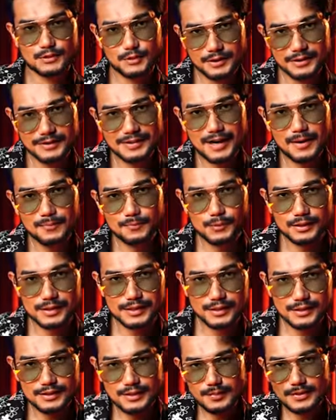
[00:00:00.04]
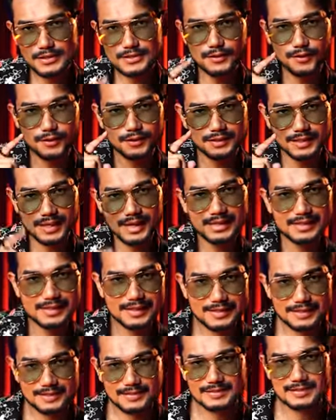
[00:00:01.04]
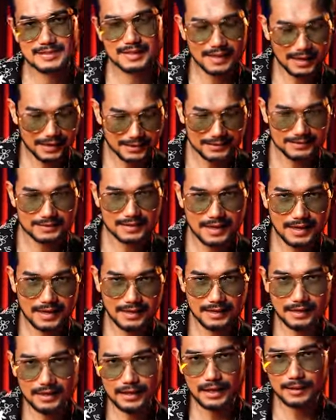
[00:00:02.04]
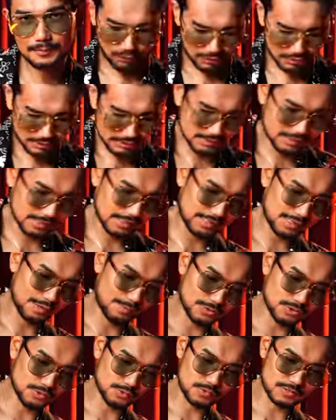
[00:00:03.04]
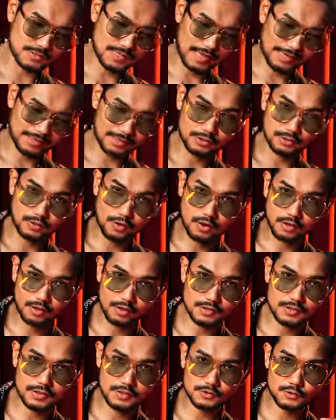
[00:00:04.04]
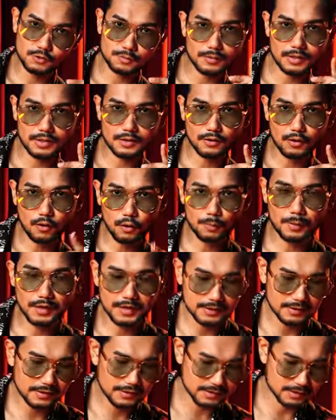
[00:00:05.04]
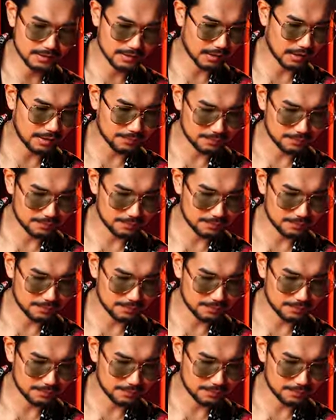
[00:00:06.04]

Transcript: สวัสดีครับ วันนี้ก็จะมาสอนการเล่นสไลด์กีตาร์นะครับก่อนอื่นเลย เรามาจูนสายกันก่อน เราจะจูนเป็น Open E นะค